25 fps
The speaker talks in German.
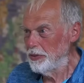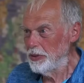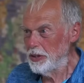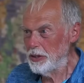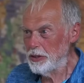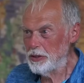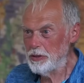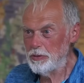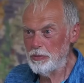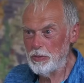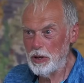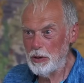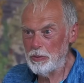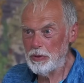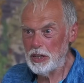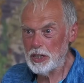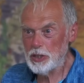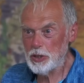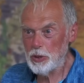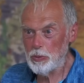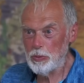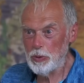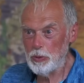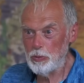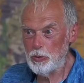Das ist mir mal
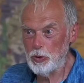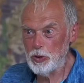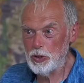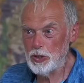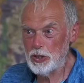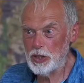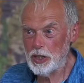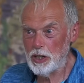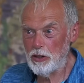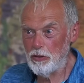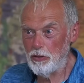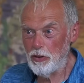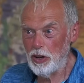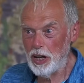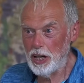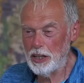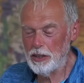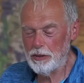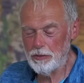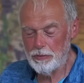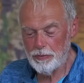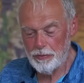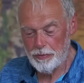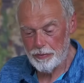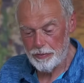so bewusst
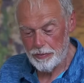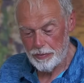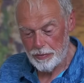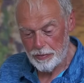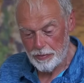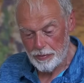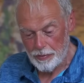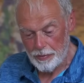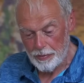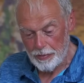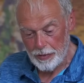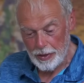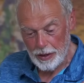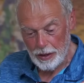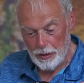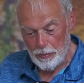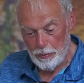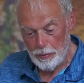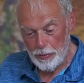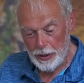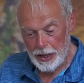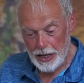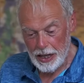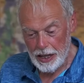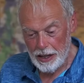geworden
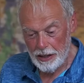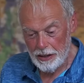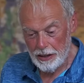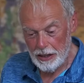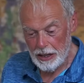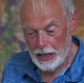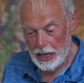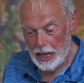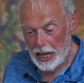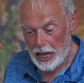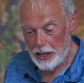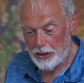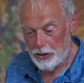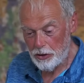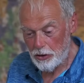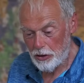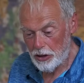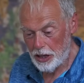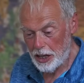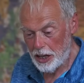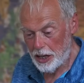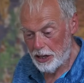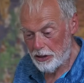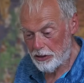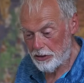bei der
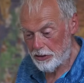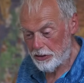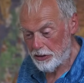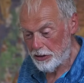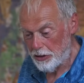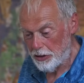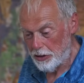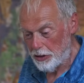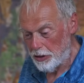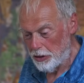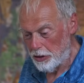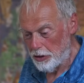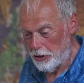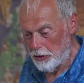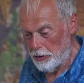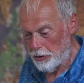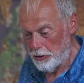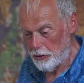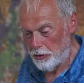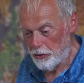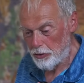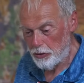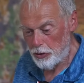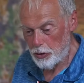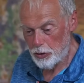Landung eines
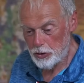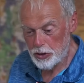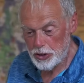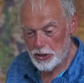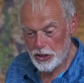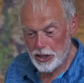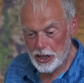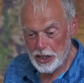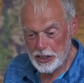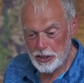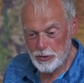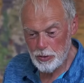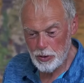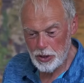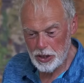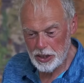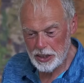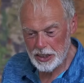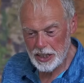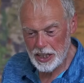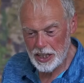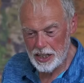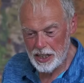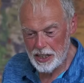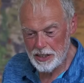Flugzeuges, wo
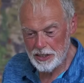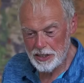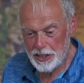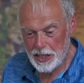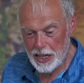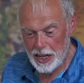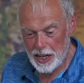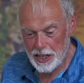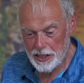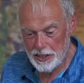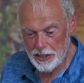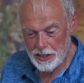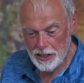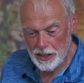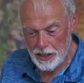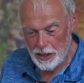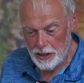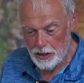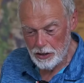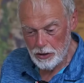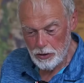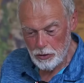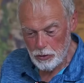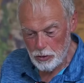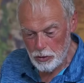ich drinnen saß.
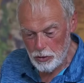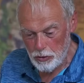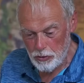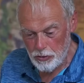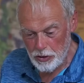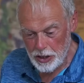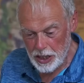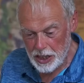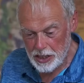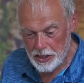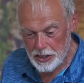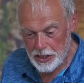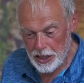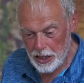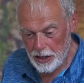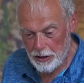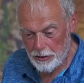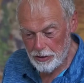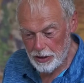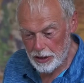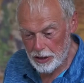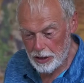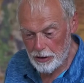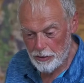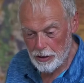Und du fliegst
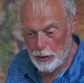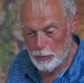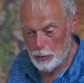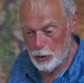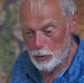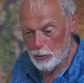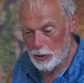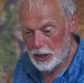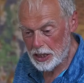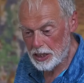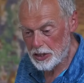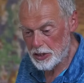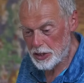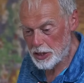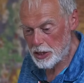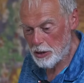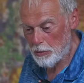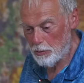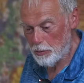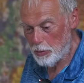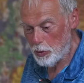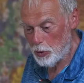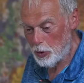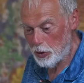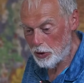da, da waren wir über
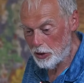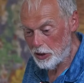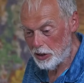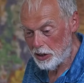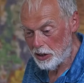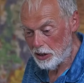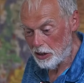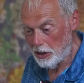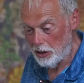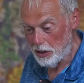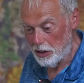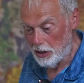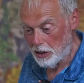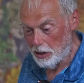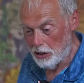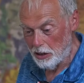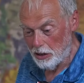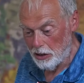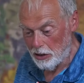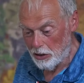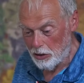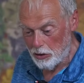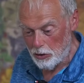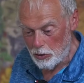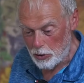Istanbul
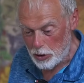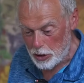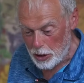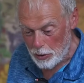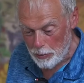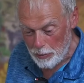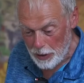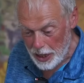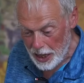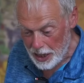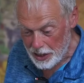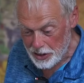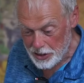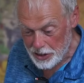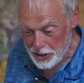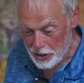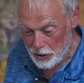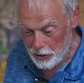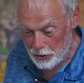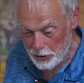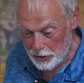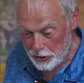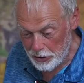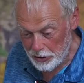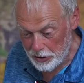und da merkst du
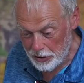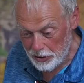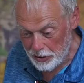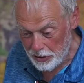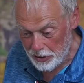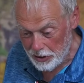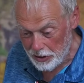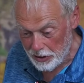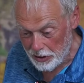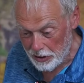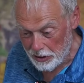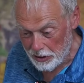da unten,